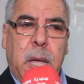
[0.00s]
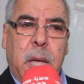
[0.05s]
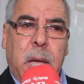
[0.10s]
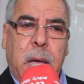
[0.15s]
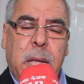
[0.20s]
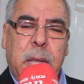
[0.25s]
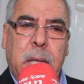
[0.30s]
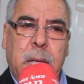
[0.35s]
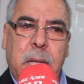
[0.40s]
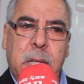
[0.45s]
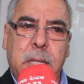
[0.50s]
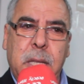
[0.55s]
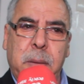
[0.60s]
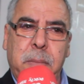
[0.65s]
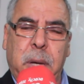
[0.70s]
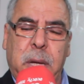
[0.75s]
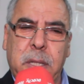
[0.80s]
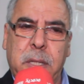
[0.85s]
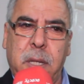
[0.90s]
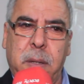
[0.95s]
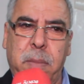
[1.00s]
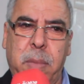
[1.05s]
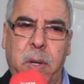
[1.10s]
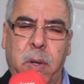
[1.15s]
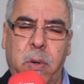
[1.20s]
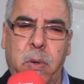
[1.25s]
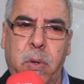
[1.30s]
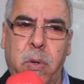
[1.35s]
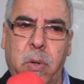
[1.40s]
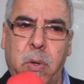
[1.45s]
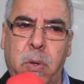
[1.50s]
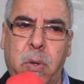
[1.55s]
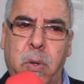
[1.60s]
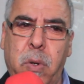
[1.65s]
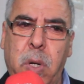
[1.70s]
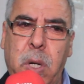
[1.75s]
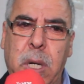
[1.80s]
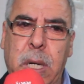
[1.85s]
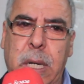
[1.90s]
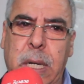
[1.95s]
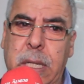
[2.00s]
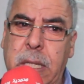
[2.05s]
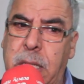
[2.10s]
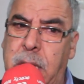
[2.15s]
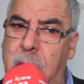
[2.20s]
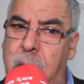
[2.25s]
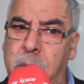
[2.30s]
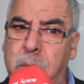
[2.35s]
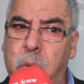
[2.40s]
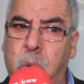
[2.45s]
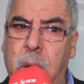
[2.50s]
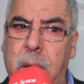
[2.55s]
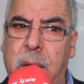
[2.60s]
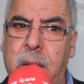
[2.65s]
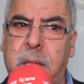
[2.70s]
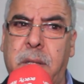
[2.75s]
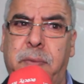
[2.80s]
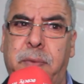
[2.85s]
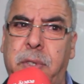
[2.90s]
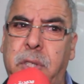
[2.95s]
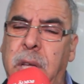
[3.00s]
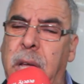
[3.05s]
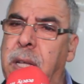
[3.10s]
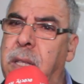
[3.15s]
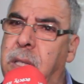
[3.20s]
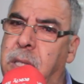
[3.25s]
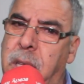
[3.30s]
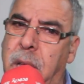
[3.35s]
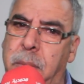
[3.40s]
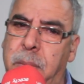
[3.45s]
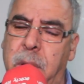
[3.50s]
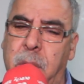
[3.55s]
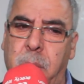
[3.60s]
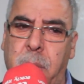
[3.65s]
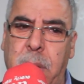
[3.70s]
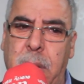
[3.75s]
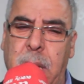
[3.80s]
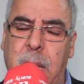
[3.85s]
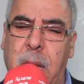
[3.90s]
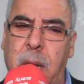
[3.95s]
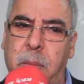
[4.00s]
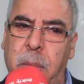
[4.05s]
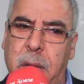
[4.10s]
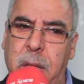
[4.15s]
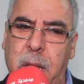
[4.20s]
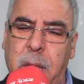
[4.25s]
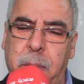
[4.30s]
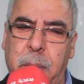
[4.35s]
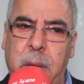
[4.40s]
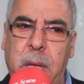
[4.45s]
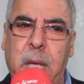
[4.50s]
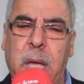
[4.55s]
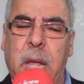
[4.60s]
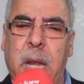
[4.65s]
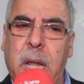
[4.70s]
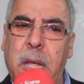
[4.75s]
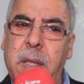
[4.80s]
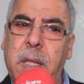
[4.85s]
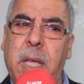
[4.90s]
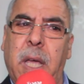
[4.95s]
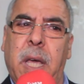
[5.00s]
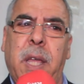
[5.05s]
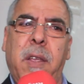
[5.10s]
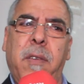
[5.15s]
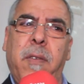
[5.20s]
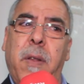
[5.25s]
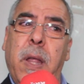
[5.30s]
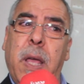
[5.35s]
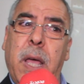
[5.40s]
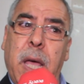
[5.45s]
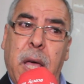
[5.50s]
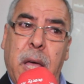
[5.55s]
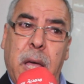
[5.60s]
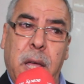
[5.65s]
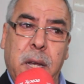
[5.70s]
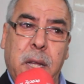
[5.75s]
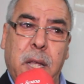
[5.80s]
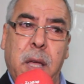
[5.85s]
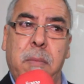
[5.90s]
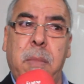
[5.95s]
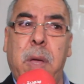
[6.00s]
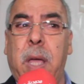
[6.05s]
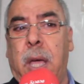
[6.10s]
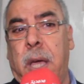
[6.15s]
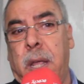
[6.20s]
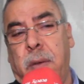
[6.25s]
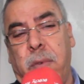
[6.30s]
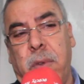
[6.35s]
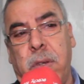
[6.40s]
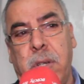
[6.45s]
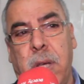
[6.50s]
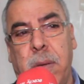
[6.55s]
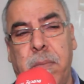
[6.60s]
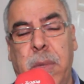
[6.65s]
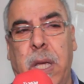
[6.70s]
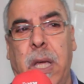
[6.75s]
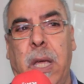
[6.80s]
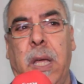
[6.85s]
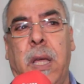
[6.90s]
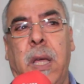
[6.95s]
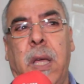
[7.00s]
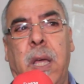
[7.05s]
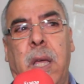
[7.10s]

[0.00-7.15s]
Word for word: هذا الكتاب أعتبره تأملات في الشأن التربوي المغربي الذي يعرف الآن كما يعرف الجميع